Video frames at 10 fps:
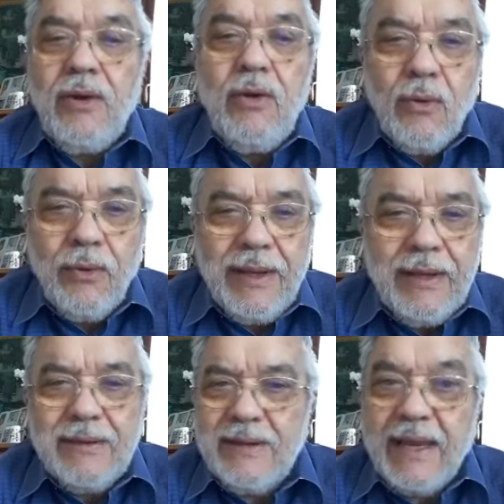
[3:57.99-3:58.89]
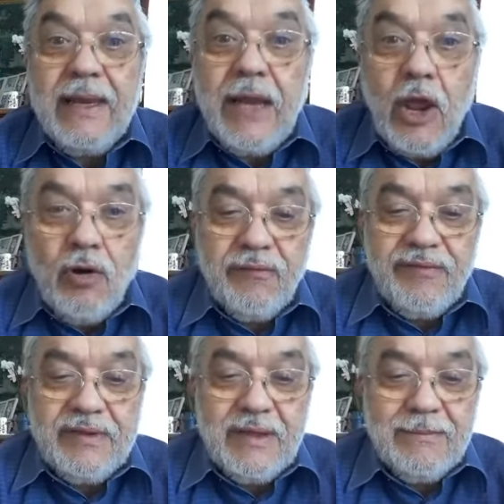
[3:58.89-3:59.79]
noi dei
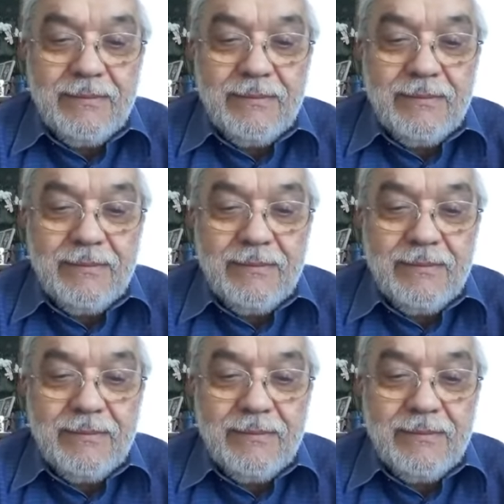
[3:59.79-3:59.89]
neofiti.